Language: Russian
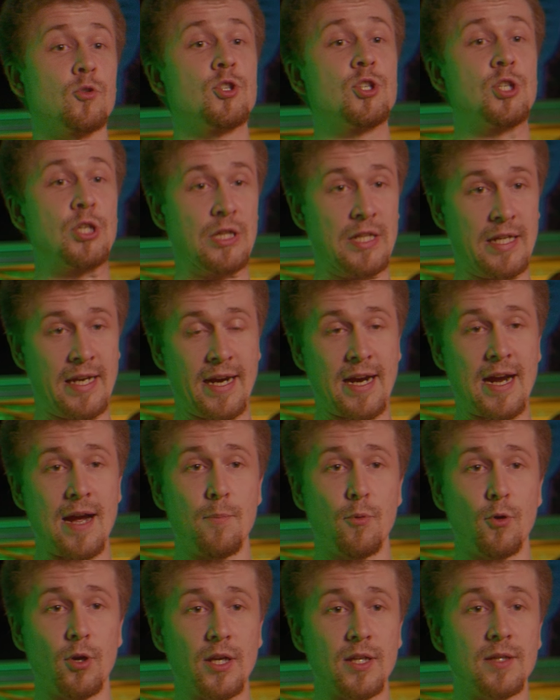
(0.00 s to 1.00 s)
4K
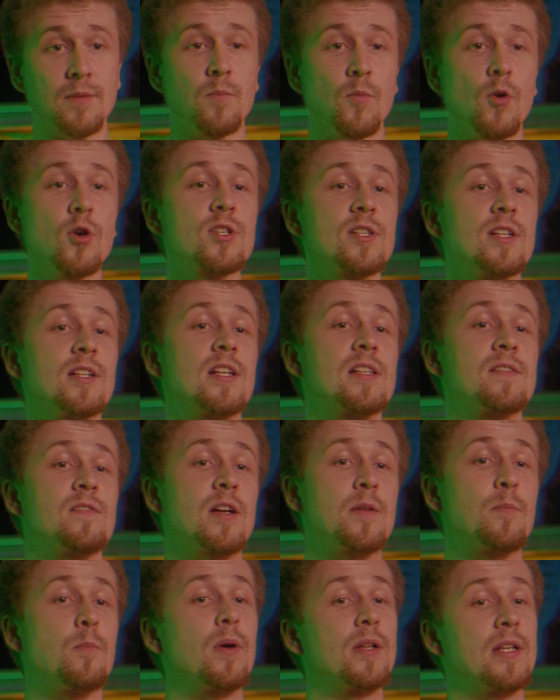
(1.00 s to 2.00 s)
Pocket можно
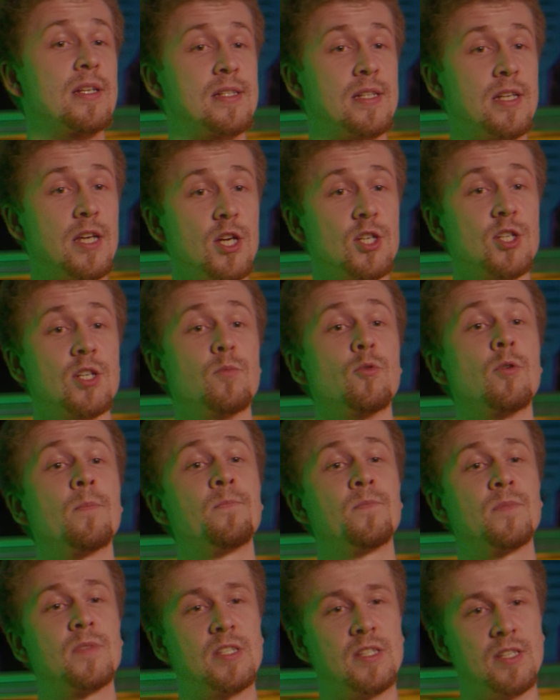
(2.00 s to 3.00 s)
назвать по-настоящему
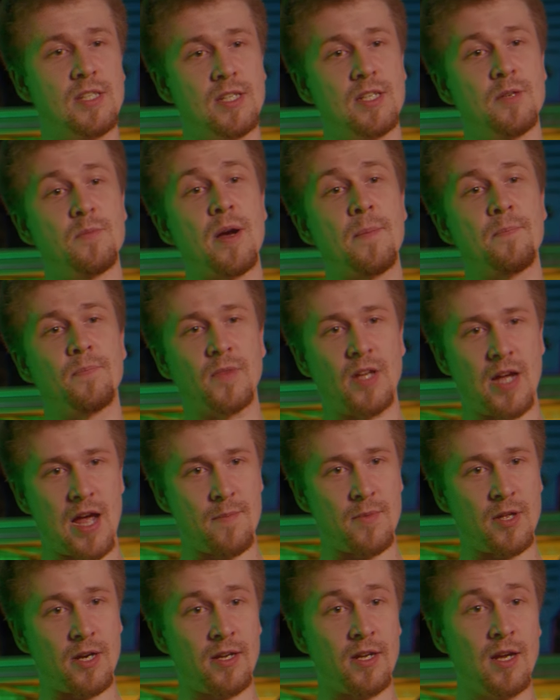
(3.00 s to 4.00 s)
синема
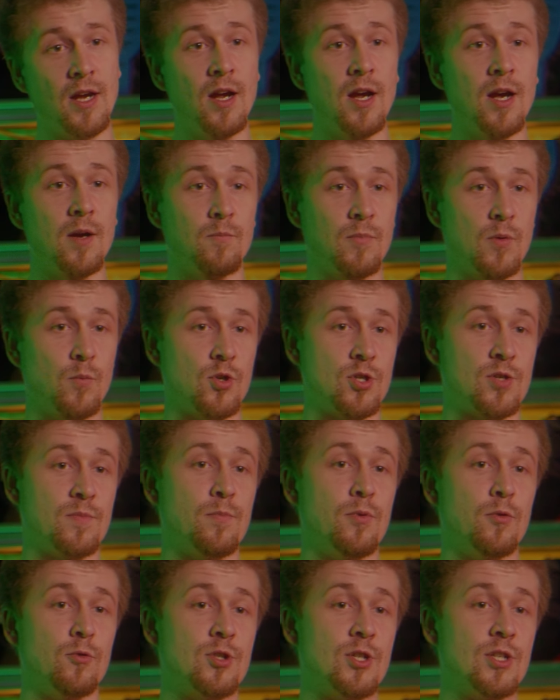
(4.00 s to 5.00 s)
камерой. Мы можем
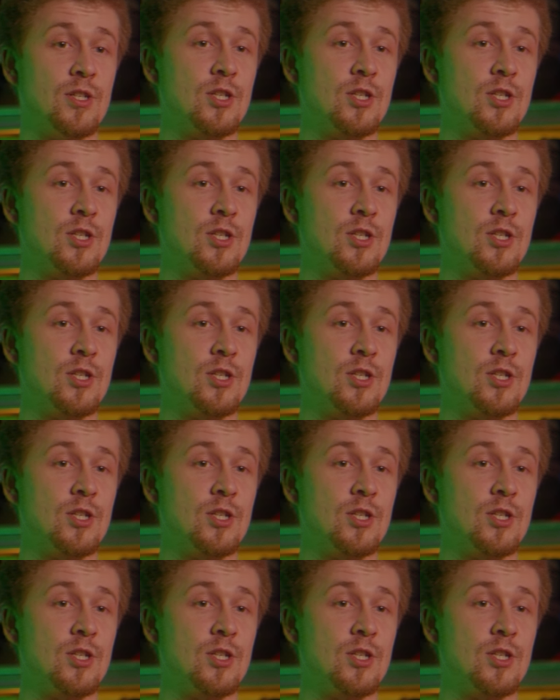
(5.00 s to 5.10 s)
получить